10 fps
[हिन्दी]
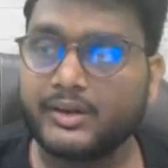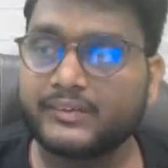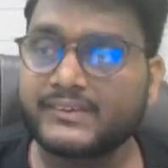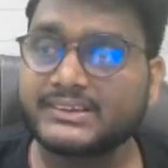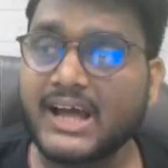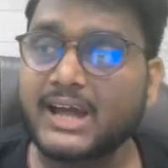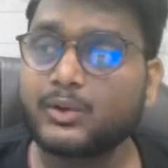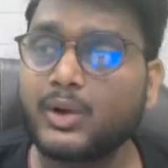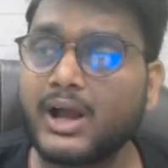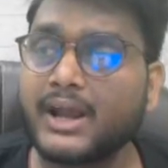सितार
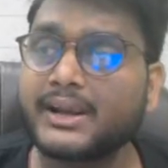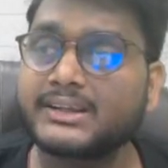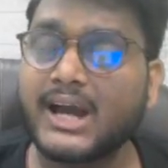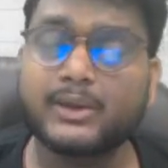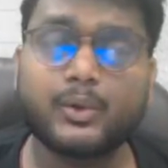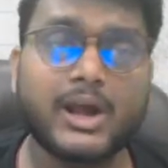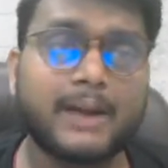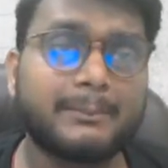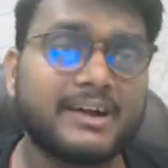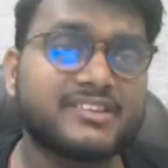होगा गिटार
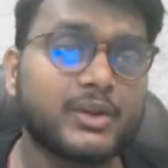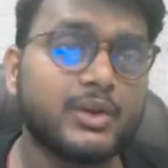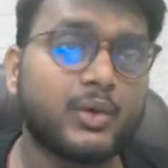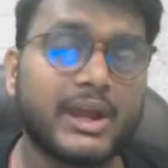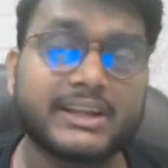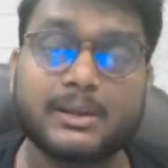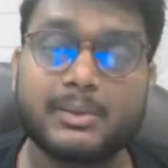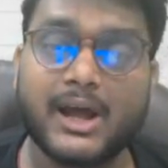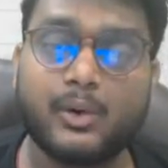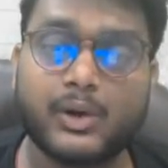होगा बांसुरी होगा या
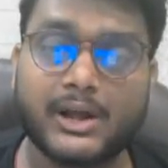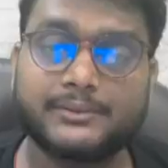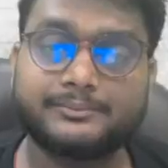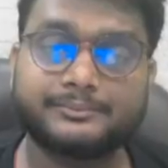तबला होगा